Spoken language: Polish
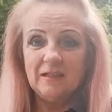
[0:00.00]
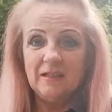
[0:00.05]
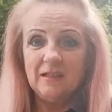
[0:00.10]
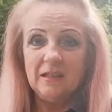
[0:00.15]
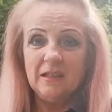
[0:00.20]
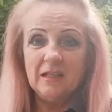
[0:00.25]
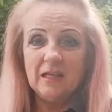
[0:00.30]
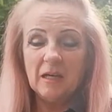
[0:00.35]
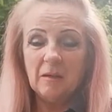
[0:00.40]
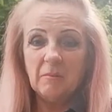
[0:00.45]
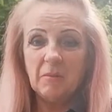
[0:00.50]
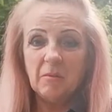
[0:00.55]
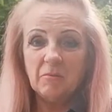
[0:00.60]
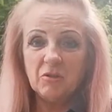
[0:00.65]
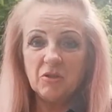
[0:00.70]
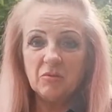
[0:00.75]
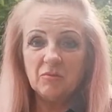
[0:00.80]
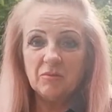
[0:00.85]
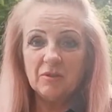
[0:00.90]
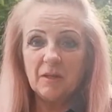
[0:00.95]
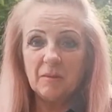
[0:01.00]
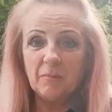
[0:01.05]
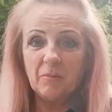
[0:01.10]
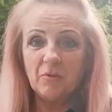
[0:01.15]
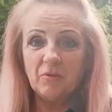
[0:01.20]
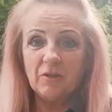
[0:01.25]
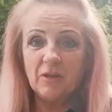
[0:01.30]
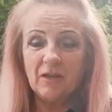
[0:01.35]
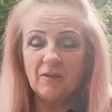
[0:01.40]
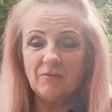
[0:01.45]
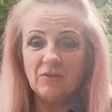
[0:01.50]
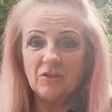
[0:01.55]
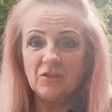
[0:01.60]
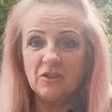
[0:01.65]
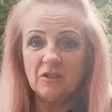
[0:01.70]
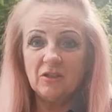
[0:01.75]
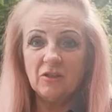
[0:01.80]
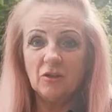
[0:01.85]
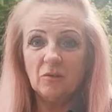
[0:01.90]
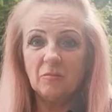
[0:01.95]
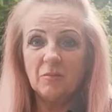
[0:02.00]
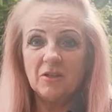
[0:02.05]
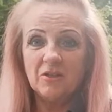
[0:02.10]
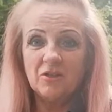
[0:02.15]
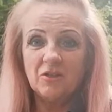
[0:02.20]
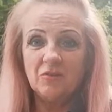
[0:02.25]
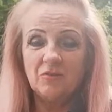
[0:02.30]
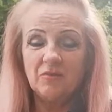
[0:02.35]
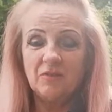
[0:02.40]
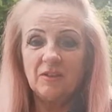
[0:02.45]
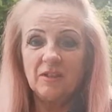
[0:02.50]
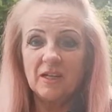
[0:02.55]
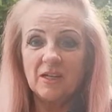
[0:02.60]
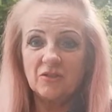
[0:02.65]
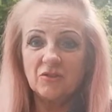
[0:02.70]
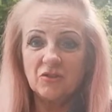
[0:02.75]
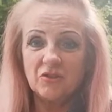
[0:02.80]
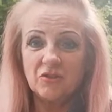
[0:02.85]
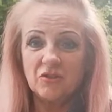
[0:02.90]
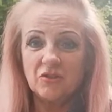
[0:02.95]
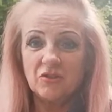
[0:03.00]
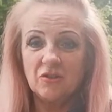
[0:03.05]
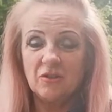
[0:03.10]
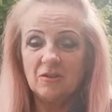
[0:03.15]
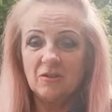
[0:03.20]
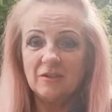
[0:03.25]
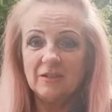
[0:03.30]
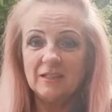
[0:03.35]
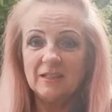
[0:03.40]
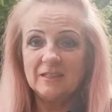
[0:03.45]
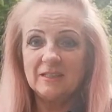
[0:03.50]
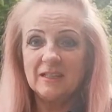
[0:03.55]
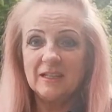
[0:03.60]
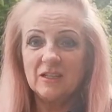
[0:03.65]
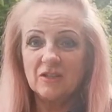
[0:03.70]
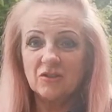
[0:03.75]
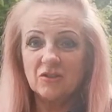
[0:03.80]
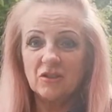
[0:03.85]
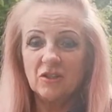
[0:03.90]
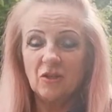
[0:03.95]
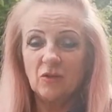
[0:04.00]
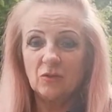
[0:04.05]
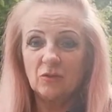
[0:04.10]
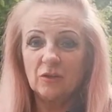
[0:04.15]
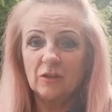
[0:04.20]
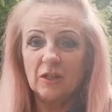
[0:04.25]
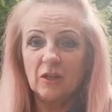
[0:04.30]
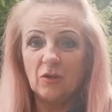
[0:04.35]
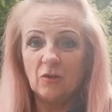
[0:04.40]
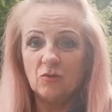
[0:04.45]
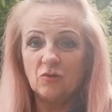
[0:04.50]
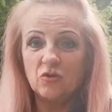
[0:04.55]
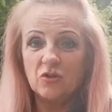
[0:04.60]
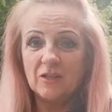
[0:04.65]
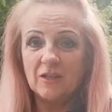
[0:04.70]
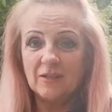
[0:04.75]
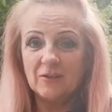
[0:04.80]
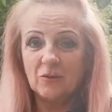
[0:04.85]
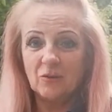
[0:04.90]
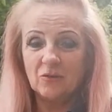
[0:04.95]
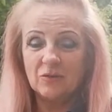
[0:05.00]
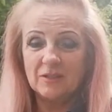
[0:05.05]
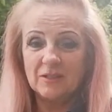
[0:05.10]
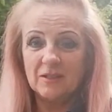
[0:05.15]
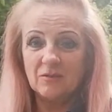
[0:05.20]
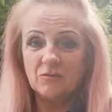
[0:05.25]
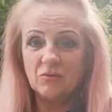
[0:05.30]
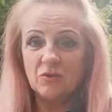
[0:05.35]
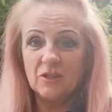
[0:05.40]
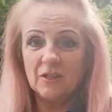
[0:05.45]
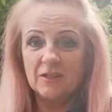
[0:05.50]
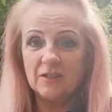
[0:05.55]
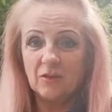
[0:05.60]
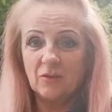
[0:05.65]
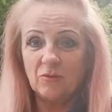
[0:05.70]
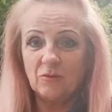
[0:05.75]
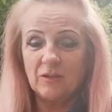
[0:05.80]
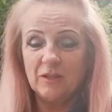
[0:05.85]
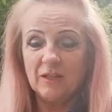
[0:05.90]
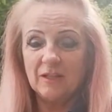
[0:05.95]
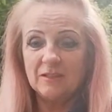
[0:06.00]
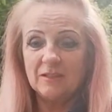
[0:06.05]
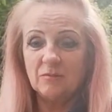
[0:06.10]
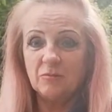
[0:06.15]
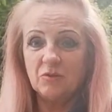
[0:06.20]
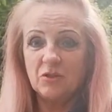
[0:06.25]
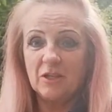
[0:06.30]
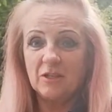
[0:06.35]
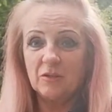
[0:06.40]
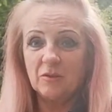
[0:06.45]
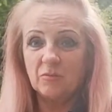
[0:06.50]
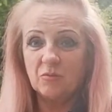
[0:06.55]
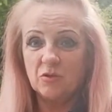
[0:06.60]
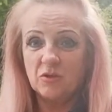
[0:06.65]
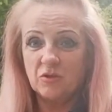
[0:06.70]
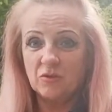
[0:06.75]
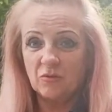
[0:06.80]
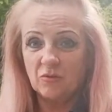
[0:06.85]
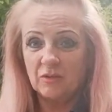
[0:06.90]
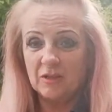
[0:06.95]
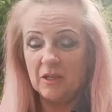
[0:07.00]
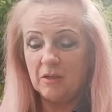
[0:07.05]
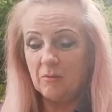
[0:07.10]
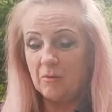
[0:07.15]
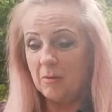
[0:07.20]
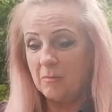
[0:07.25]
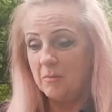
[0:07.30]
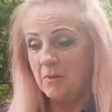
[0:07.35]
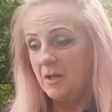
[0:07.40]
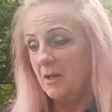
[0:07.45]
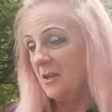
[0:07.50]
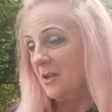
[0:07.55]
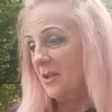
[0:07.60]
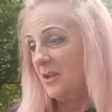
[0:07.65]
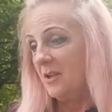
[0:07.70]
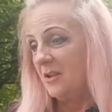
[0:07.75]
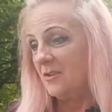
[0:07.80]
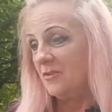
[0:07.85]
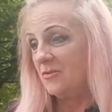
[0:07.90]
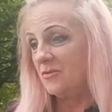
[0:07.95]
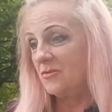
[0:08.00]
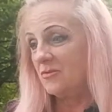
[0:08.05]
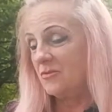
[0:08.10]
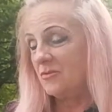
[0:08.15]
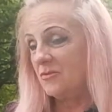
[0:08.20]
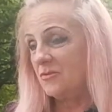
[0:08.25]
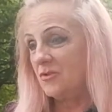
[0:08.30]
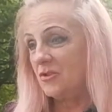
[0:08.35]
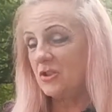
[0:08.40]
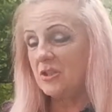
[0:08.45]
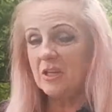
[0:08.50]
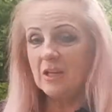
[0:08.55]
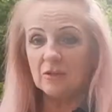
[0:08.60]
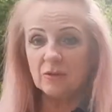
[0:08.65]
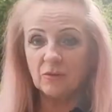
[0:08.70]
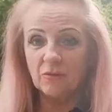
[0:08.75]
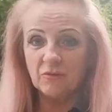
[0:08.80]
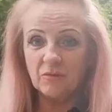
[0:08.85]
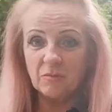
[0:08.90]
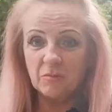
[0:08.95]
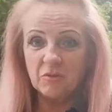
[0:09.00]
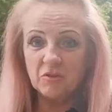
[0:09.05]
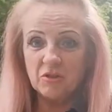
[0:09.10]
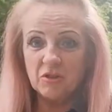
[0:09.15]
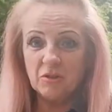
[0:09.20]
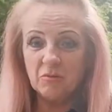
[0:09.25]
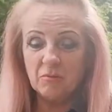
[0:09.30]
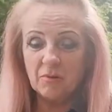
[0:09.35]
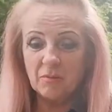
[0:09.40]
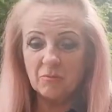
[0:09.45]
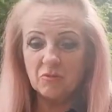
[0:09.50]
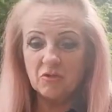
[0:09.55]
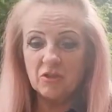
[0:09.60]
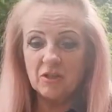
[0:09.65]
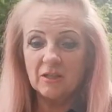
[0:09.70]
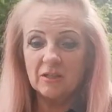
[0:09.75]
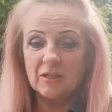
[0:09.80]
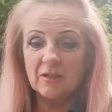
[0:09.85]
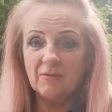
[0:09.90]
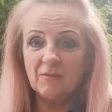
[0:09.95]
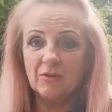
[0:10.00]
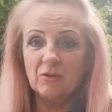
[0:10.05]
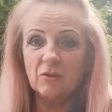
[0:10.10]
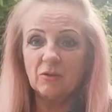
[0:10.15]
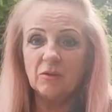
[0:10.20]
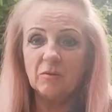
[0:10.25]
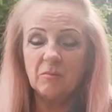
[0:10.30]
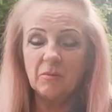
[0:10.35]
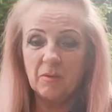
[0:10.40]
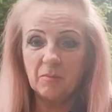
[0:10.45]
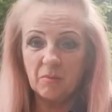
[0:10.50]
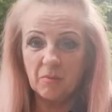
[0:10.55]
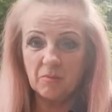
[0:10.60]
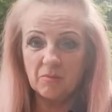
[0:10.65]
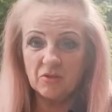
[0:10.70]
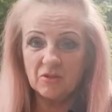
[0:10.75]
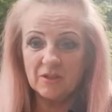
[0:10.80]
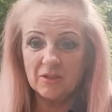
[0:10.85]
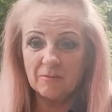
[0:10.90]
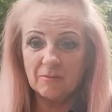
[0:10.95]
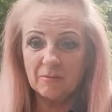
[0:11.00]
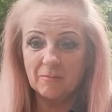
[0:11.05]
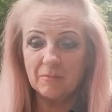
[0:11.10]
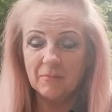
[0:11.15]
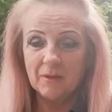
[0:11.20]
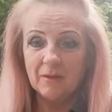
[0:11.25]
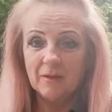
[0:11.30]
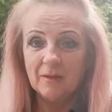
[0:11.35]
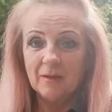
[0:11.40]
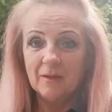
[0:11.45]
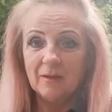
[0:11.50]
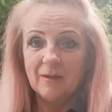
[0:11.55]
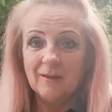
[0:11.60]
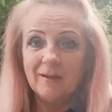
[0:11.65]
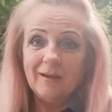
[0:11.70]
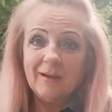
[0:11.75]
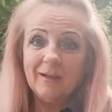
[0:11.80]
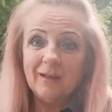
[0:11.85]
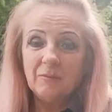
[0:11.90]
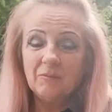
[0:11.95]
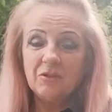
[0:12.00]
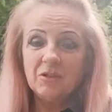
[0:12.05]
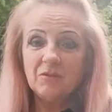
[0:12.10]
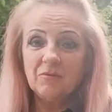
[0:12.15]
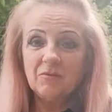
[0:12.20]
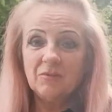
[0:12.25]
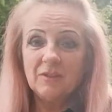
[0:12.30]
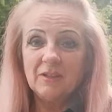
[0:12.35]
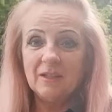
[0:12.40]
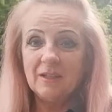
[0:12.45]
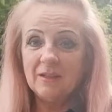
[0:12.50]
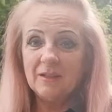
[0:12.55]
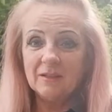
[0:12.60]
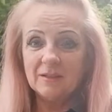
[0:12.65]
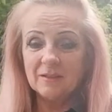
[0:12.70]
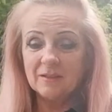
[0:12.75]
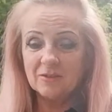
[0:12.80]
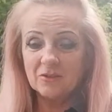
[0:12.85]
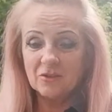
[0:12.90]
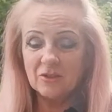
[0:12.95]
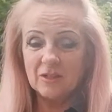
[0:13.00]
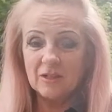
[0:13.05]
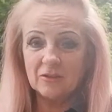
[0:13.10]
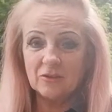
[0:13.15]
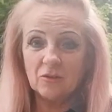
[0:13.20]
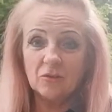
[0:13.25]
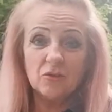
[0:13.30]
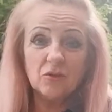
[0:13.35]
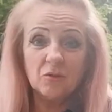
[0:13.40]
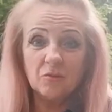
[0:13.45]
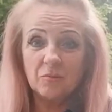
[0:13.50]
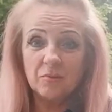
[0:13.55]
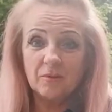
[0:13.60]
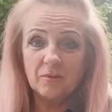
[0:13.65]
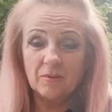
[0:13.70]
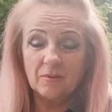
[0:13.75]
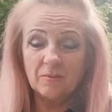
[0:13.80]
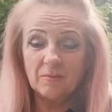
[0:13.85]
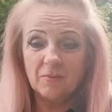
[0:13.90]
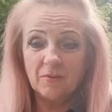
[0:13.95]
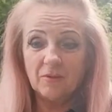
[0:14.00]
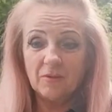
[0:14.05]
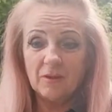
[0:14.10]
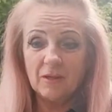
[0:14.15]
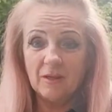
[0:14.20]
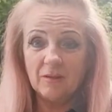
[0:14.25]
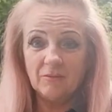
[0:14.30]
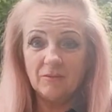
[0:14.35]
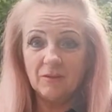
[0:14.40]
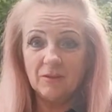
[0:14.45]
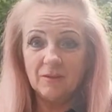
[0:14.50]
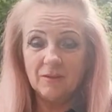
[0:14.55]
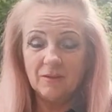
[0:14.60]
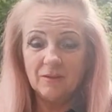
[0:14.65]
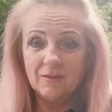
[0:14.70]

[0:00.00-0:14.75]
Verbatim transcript: I ja mam się tam pojawić i to ma się wydarzyć, niezależnie od tego, czy ja to chcę, czy ja tego nie chcę, czy ja to przyciągnęłam, czy ja to wymyśliłam, czy ja nawet o tym nie pomyślałam. Ale mi się wydaje, że jak to się po pojawi,